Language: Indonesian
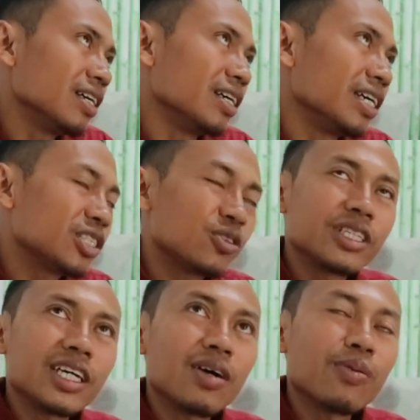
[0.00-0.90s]
Eh, itu
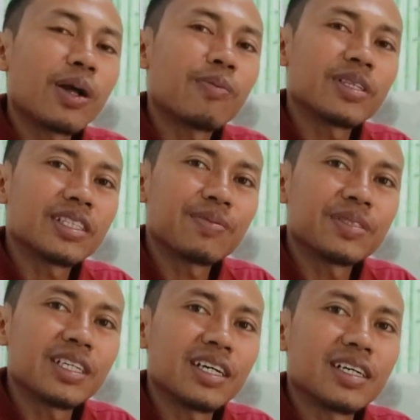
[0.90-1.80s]
dia beberapa
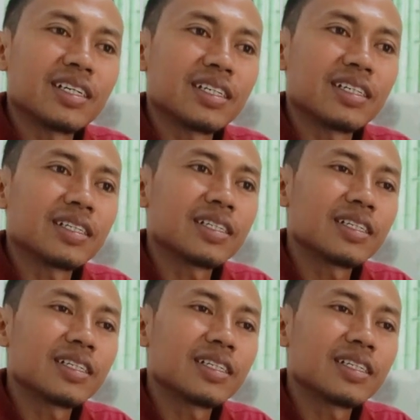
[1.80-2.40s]
tips yang,